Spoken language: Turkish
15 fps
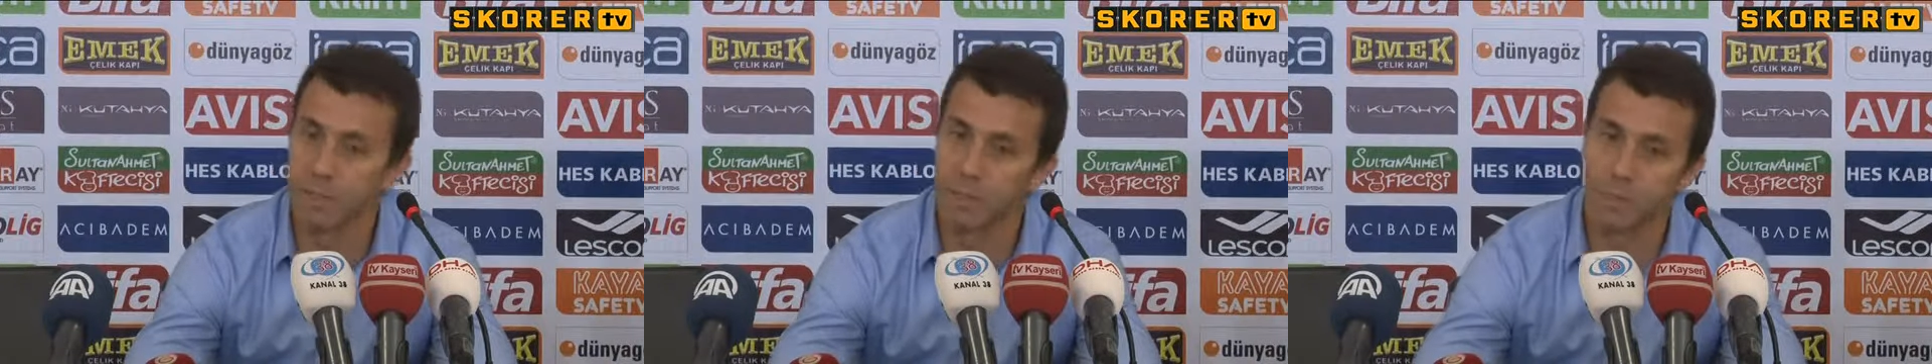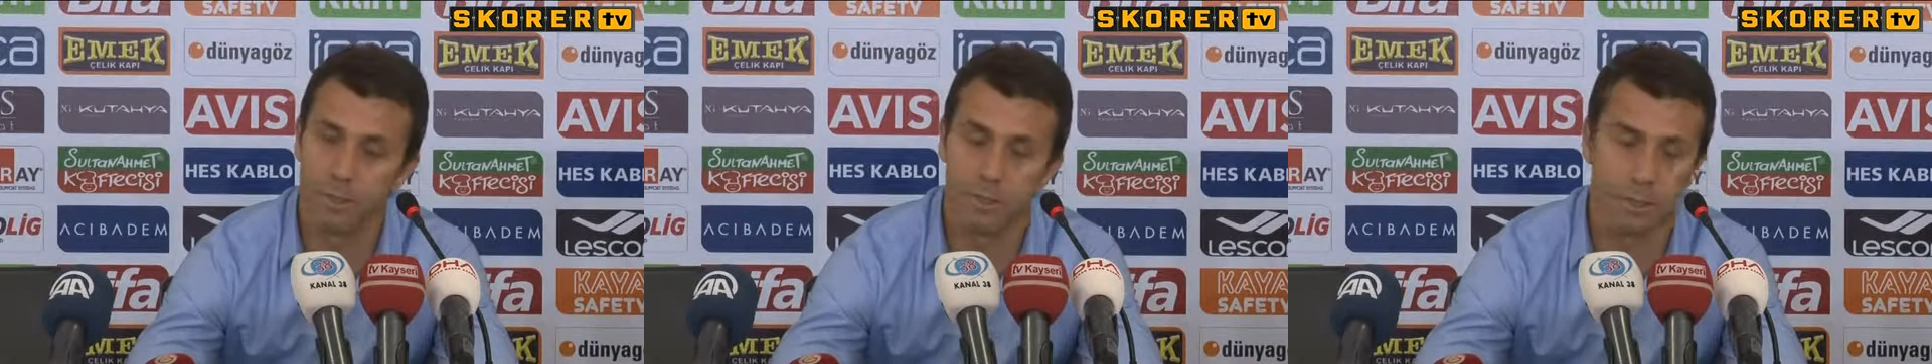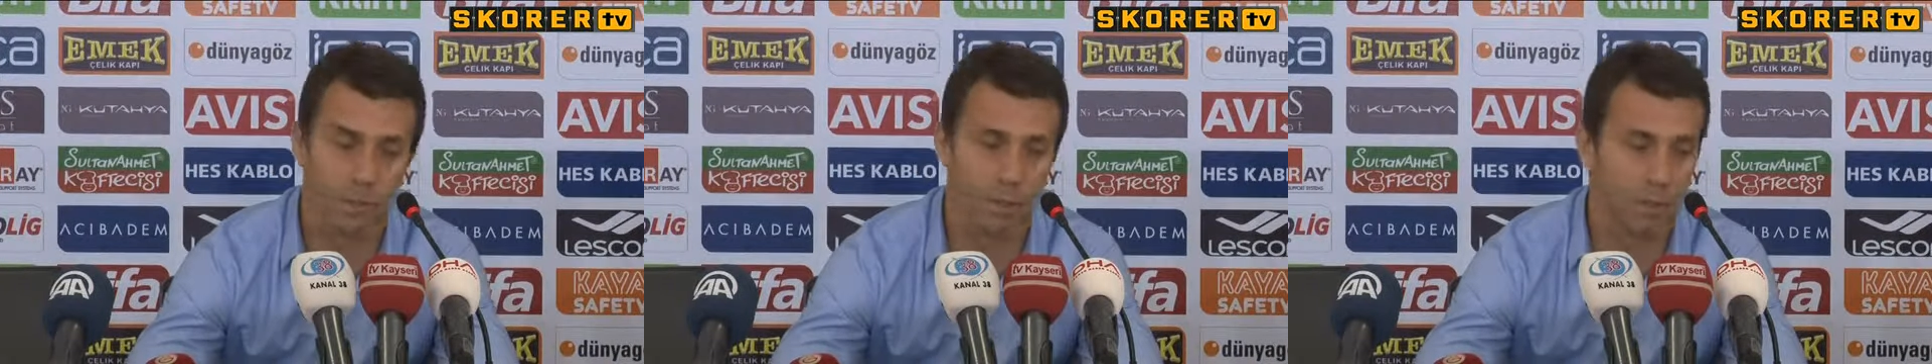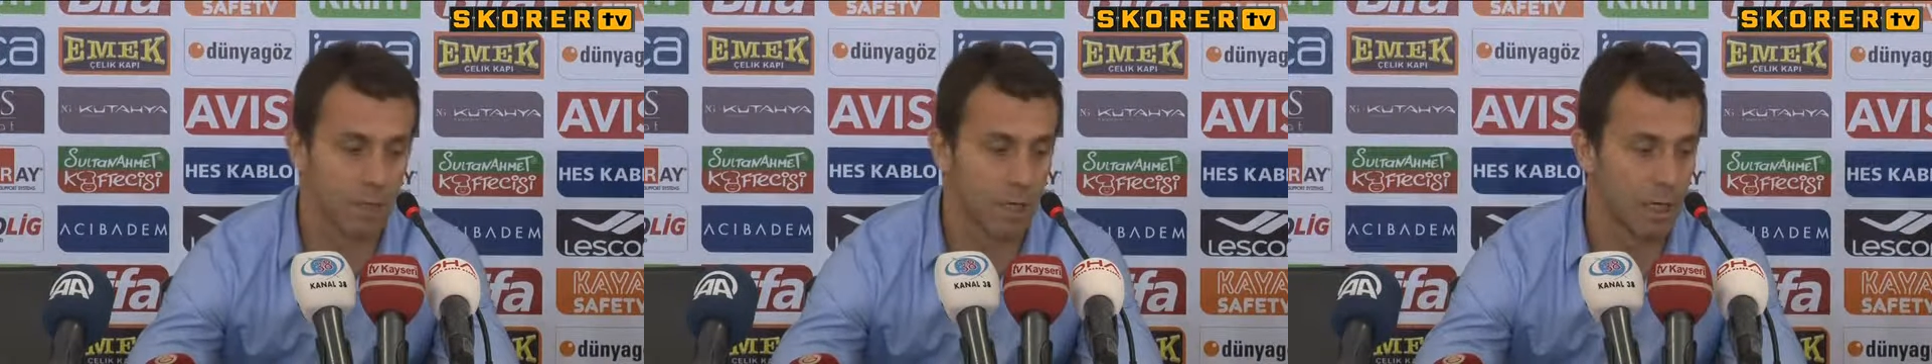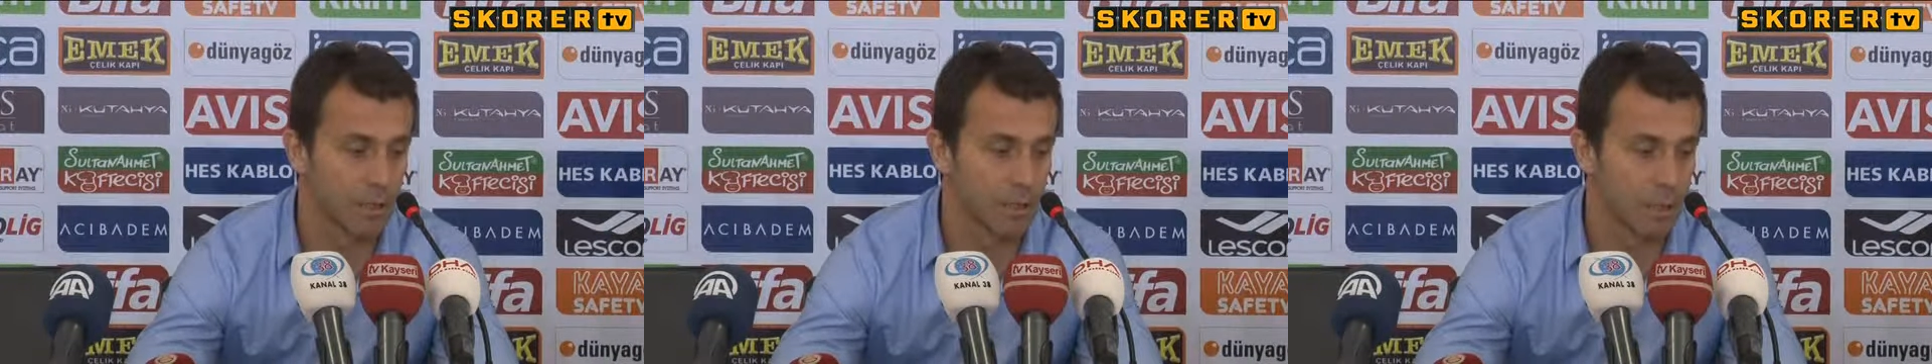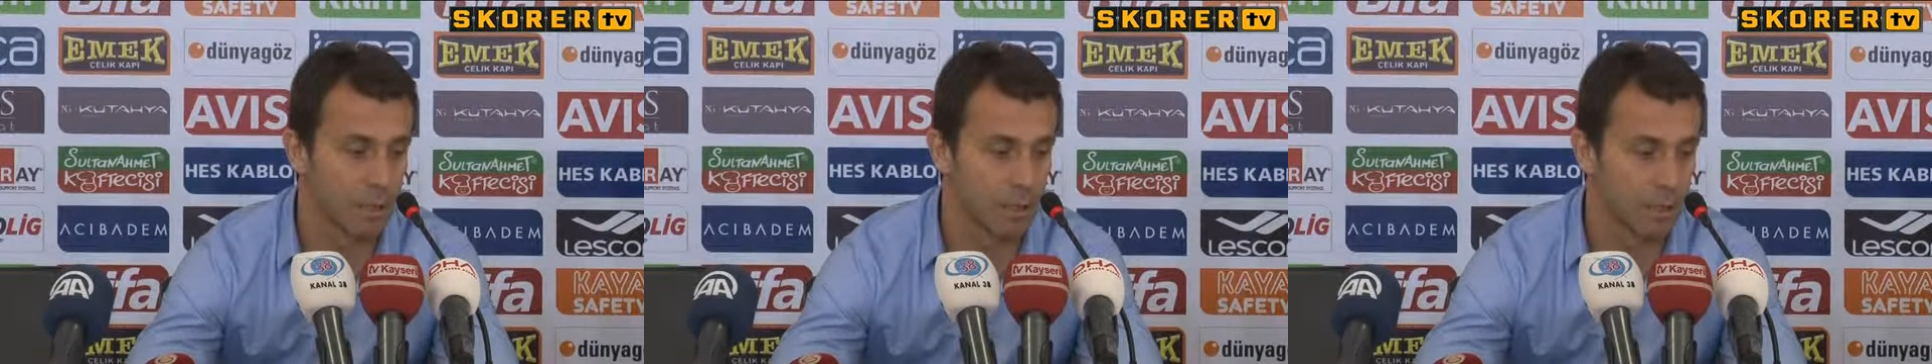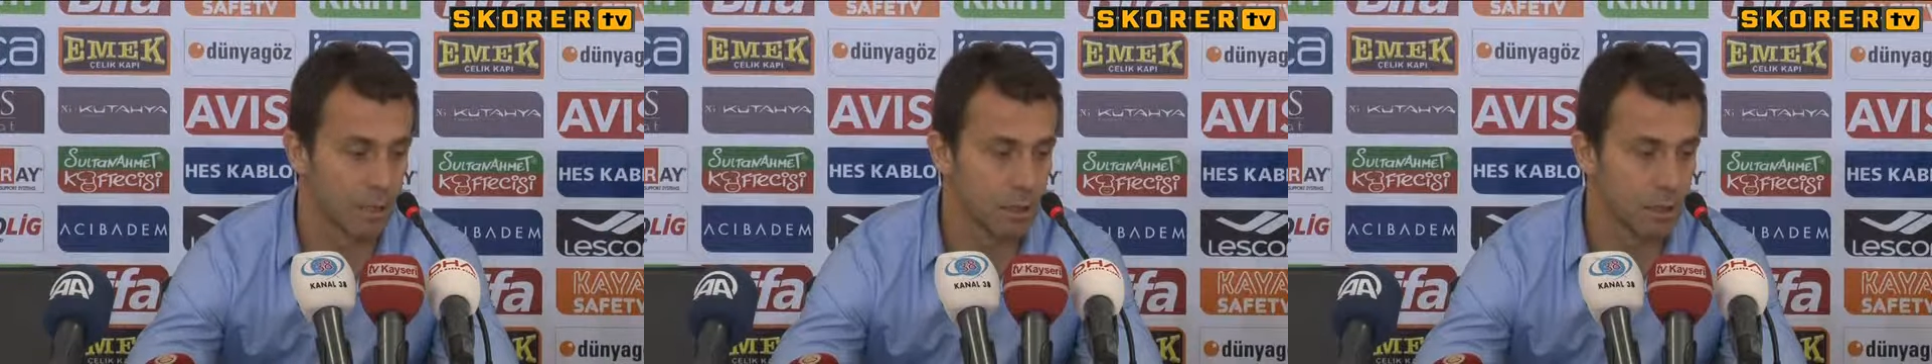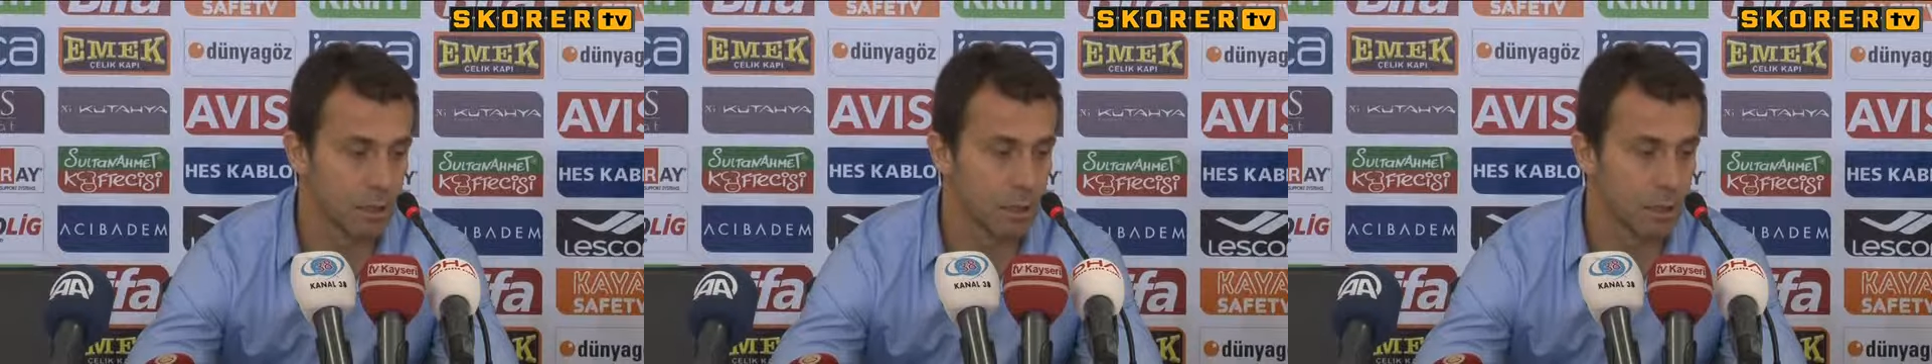Zaman zaman Galatasaray'daydı.